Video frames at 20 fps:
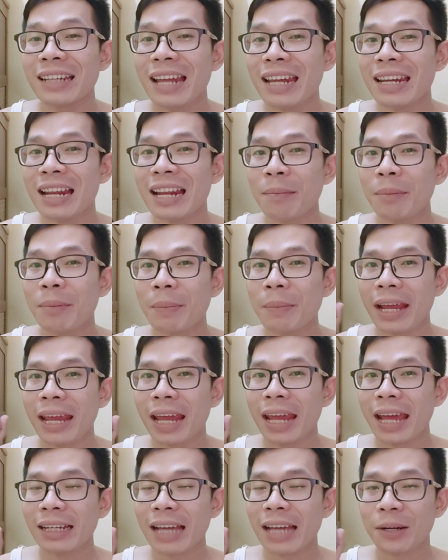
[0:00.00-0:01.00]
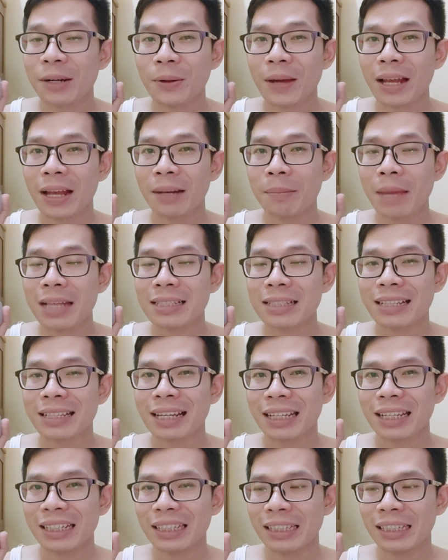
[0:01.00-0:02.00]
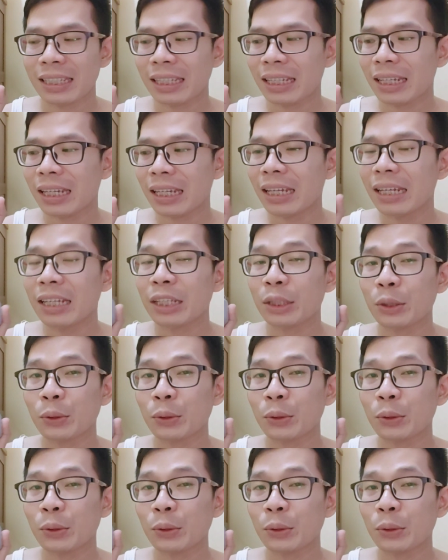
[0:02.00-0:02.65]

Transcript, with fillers: Nah, dalam pemakaian karkoal masker ini,